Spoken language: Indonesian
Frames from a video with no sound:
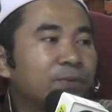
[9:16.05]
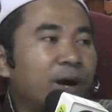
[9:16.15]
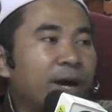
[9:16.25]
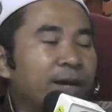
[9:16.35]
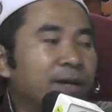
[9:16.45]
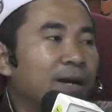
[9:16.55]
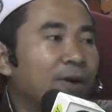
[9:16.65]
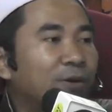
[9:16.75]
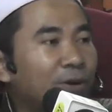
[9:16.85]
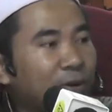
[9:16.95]
Wahai
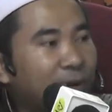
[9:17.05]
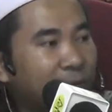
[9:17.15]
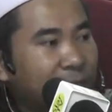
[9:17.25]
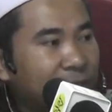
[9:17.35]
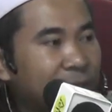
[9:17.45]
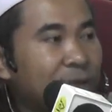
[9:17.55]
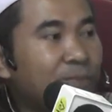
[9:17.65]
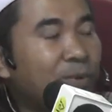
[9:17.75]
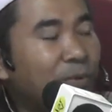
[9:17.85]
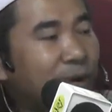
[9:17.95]
engkau golongan
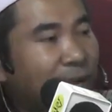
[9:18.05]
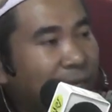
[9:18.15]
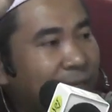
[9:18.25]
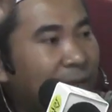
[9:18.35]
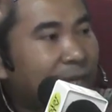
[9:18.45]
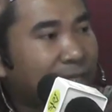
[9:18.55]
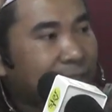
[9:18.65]
Bukankah